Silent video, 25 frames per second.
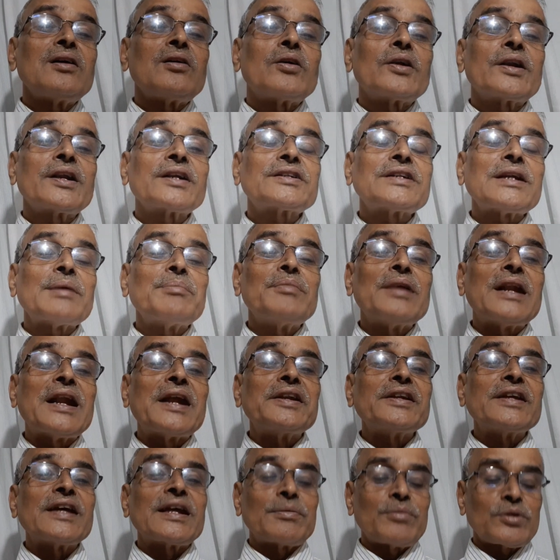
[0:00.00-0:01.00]
অনেকটা
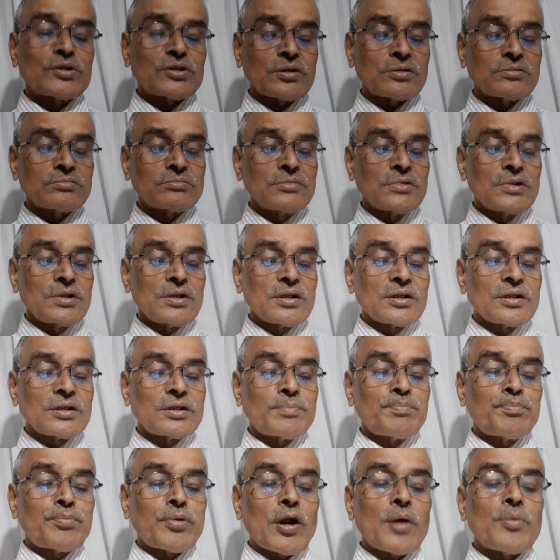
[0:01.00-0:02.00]
ম্যালেরিয়ার মতন
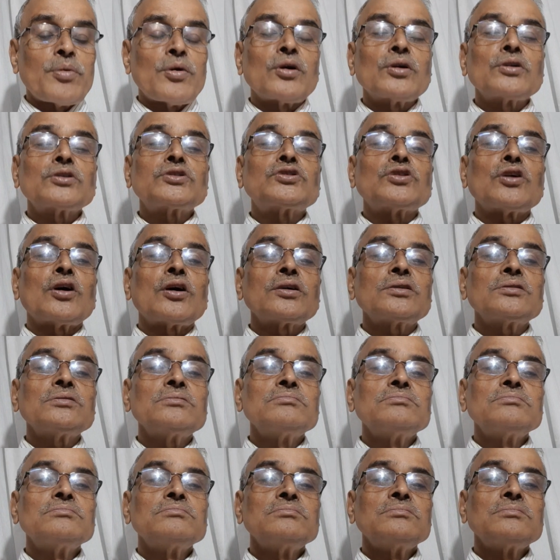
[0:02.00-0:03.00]
প্রবল জ্বর
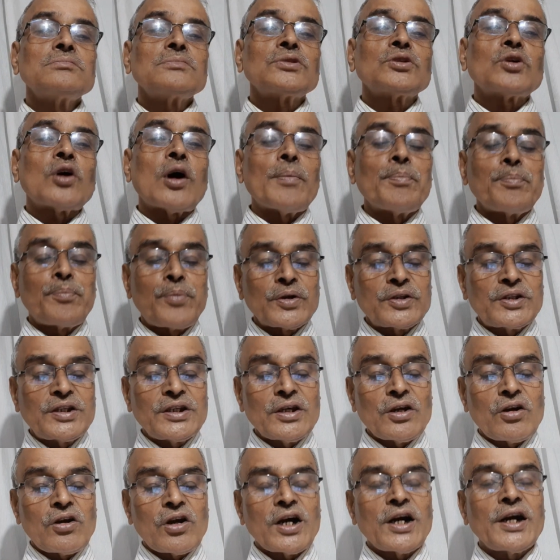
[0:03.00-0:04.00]
কম্প
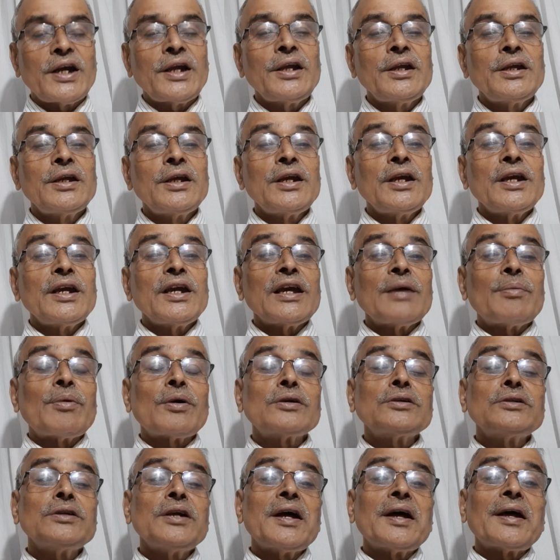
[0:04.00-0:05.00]
দিয়ে হয় এবং
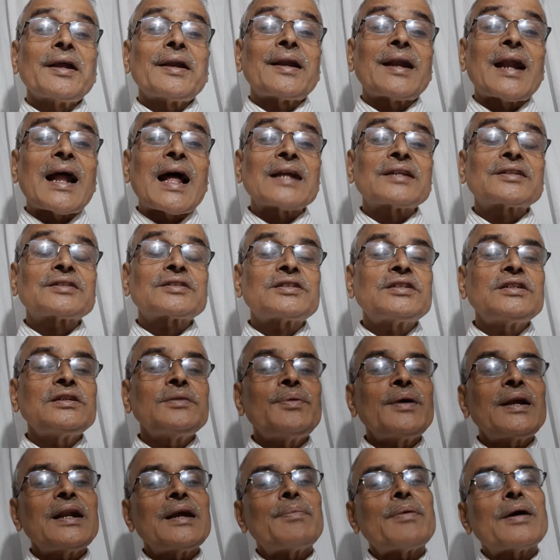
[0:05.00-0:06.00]

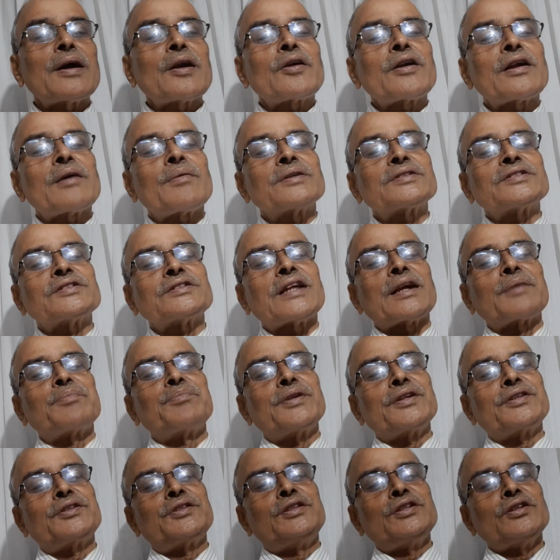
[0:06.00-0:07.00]
রাত্রিবেলা বারোটা বাজে তার
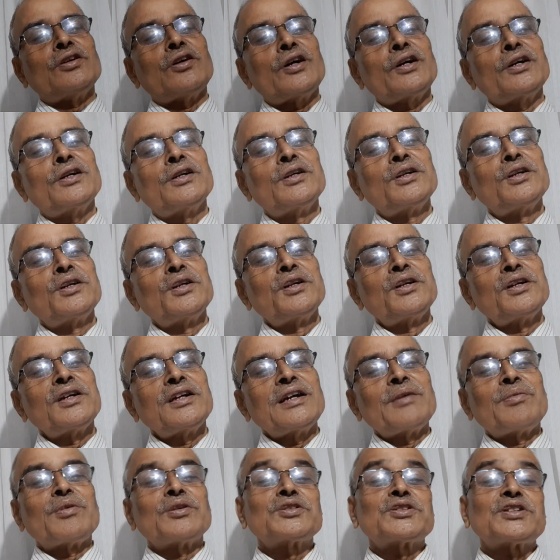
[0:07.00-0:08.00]
বৃদ্ধি হয়
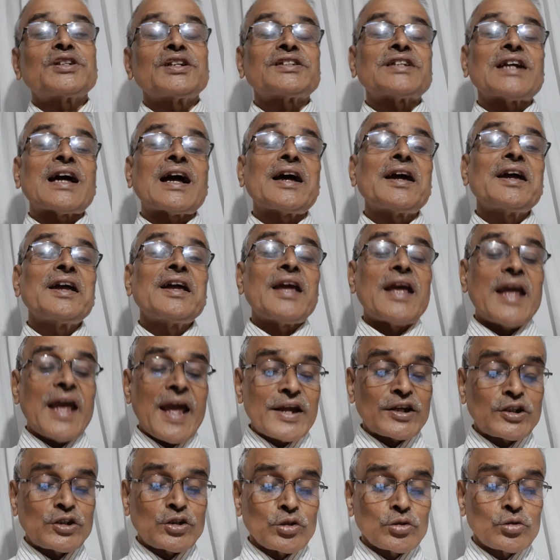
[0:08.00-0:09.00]
এবং সেটা
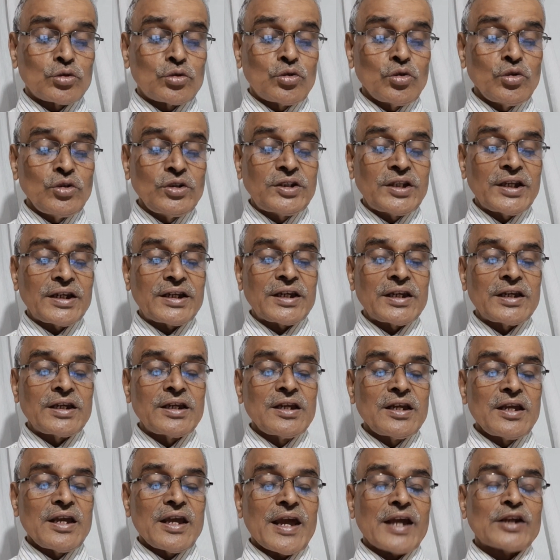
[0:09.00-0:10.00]
একশো দুই থেকে
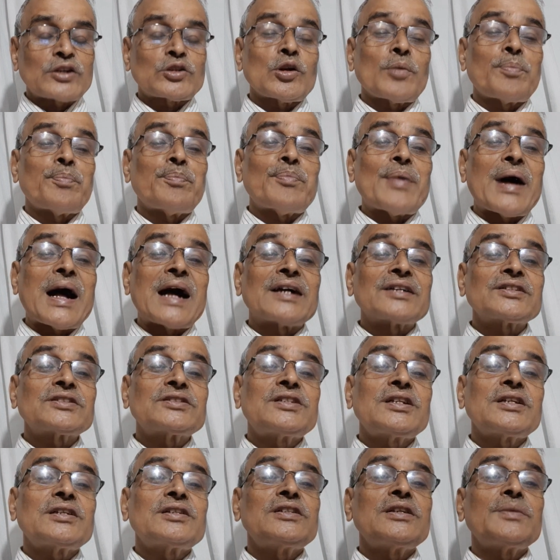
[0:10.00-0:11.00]
একশো পাঁচ
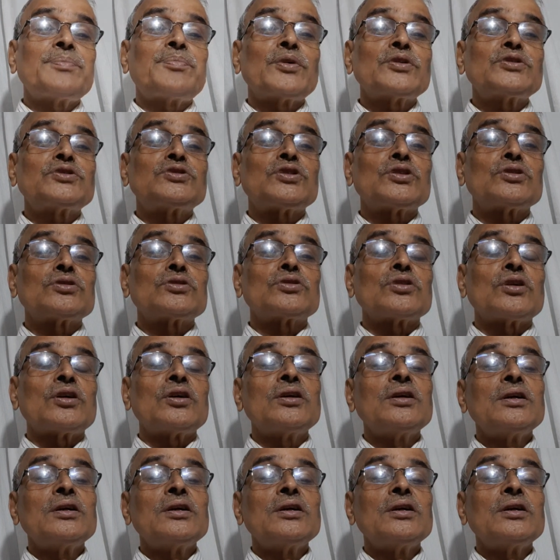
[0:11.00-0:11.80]
ডিগ্রি পর্যন্ত